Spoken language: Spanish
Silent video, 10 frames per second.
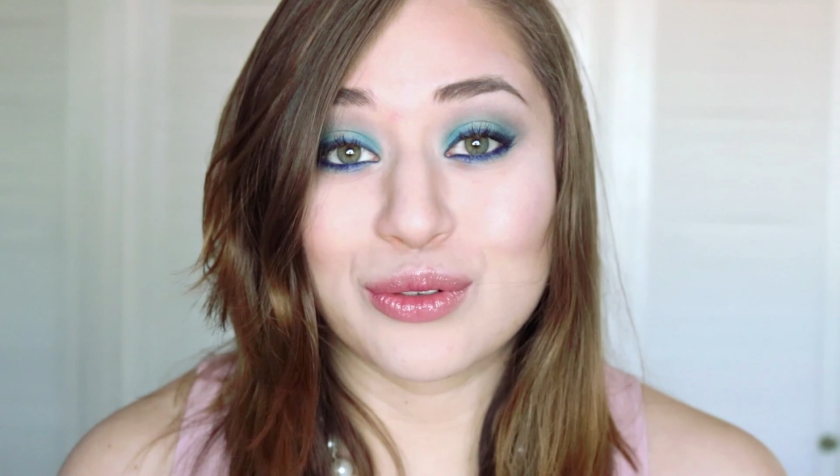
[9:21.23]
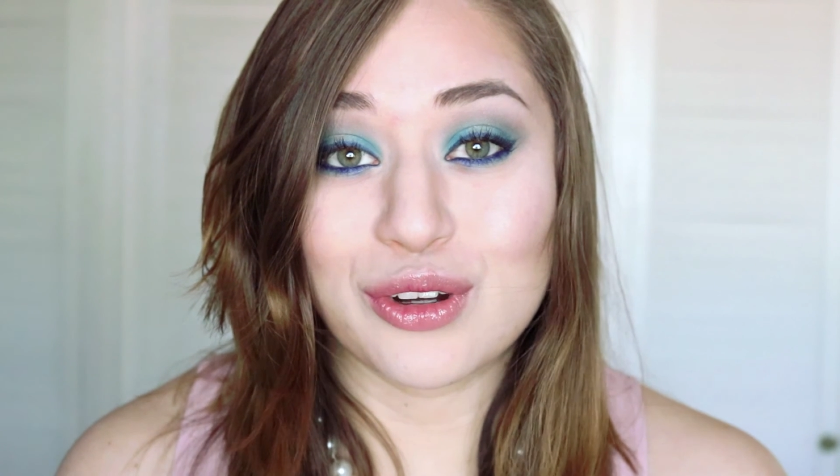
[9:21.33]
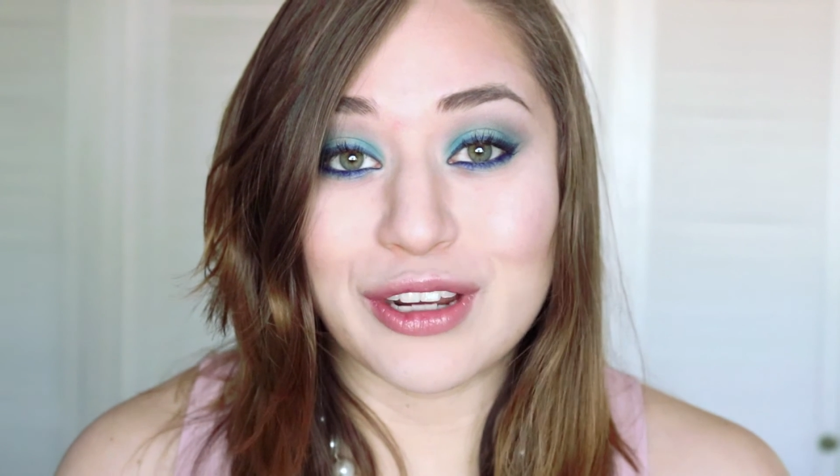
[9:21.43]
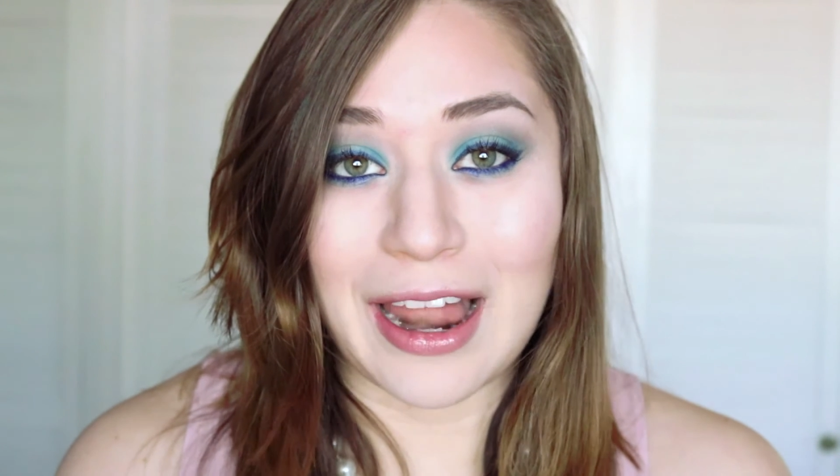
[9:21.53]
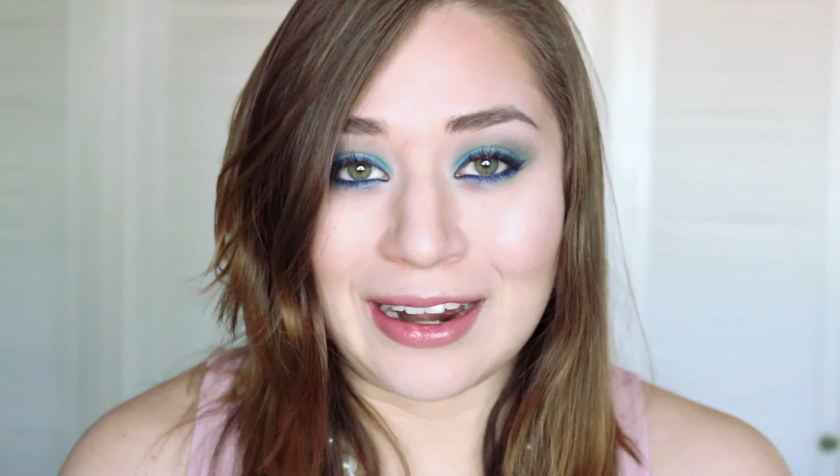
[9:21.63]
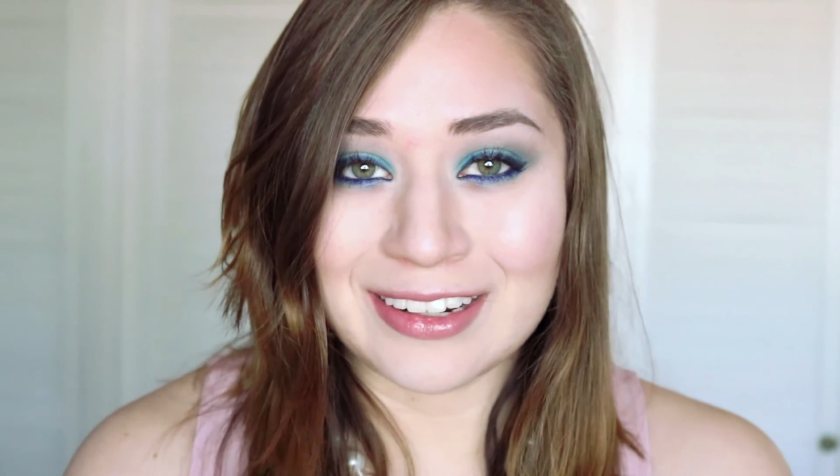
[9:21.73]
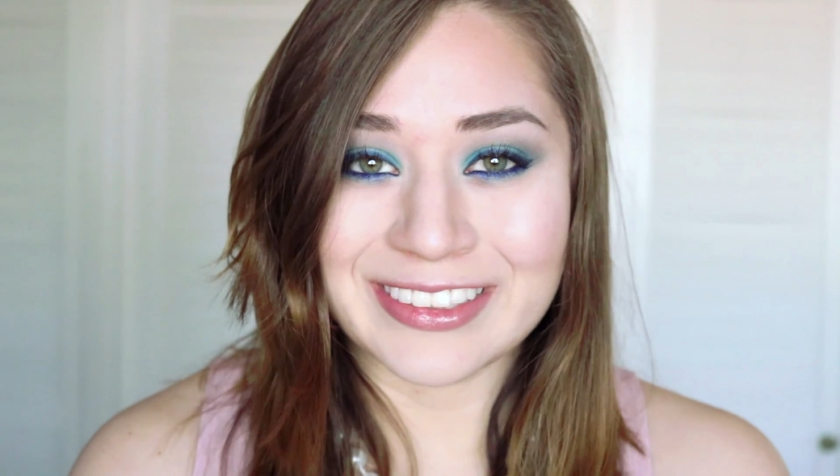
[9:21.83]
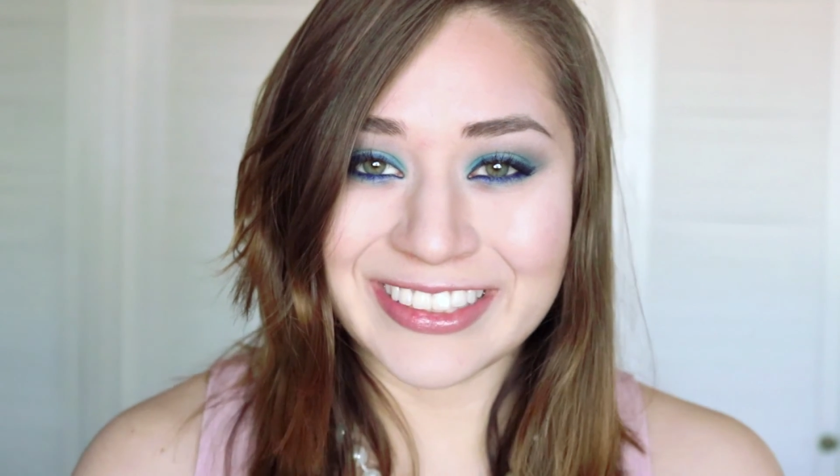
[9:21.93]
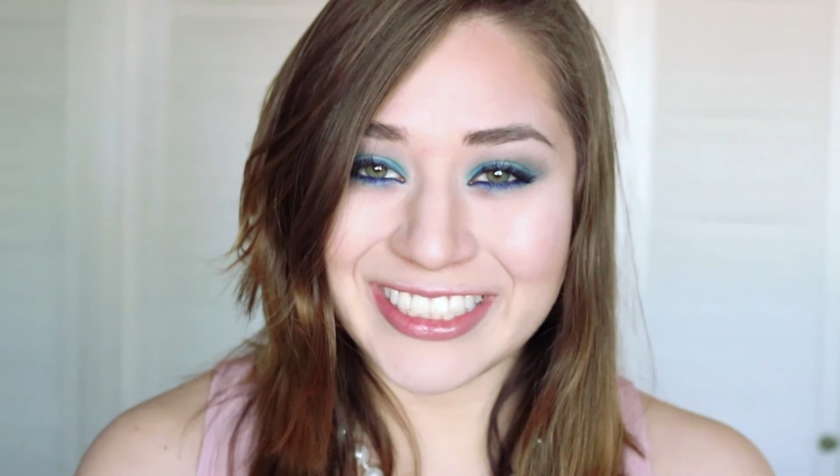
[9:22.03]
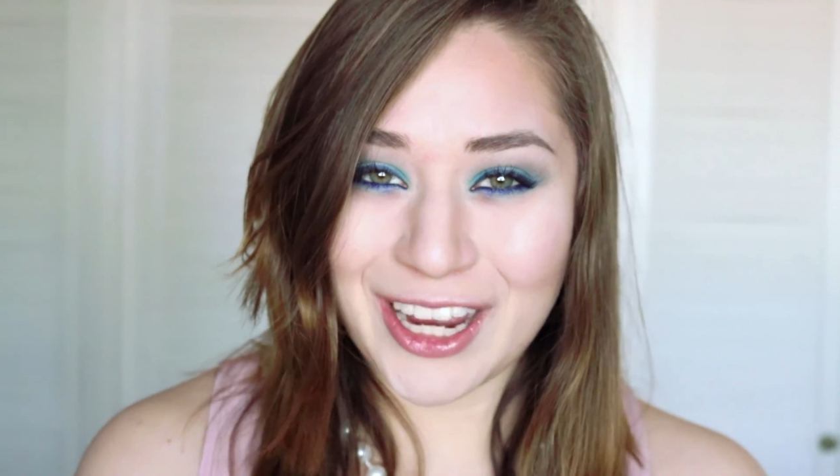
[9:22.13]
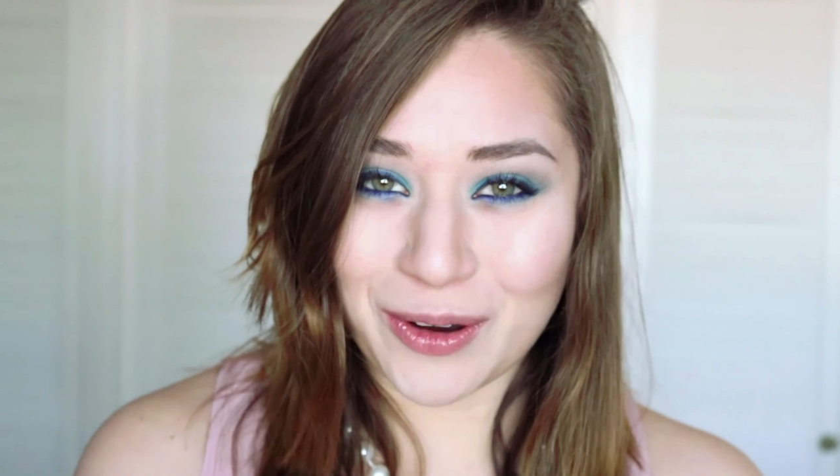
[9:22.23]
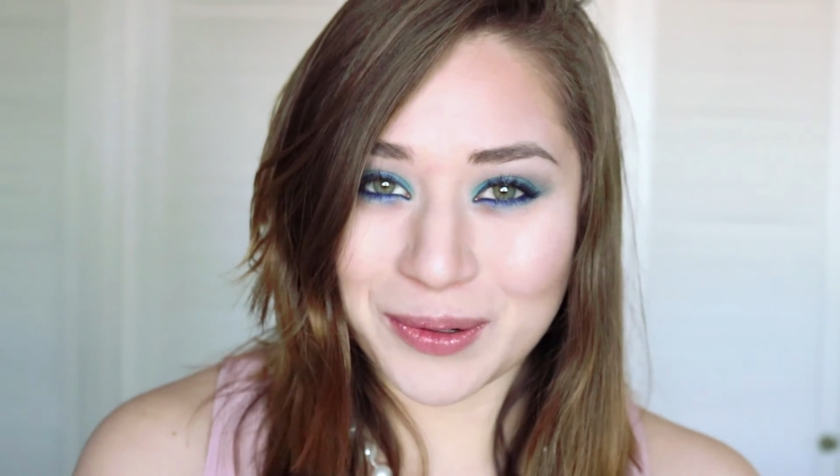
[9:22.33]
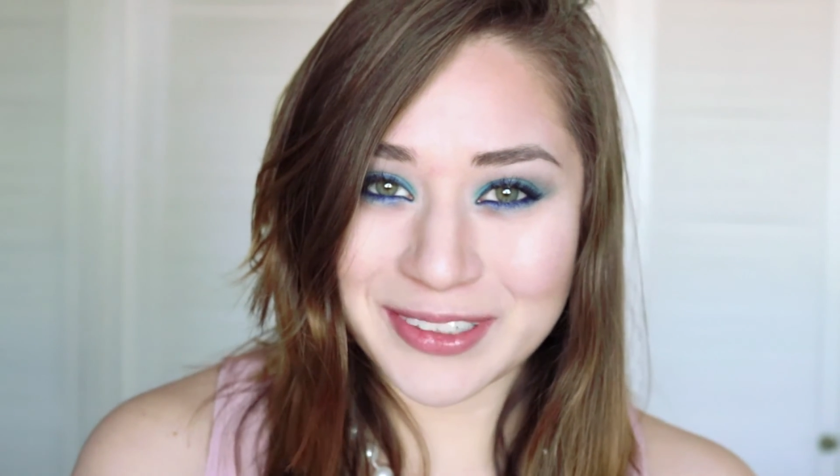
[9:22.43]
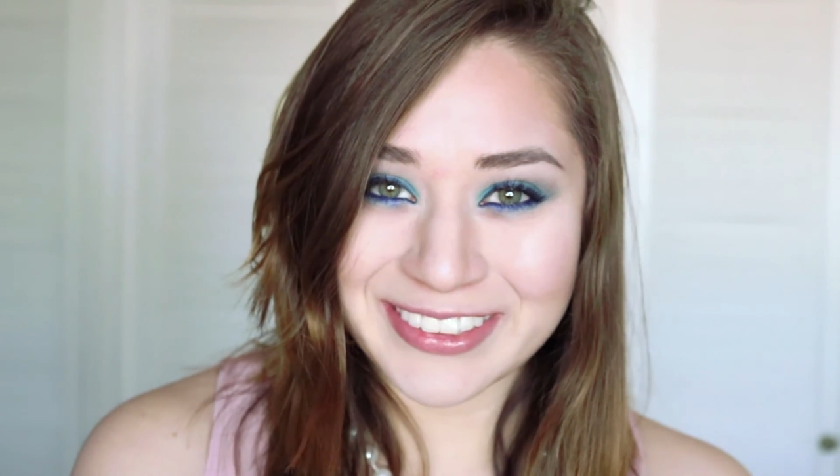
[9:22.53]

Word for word: tutorial. Chao.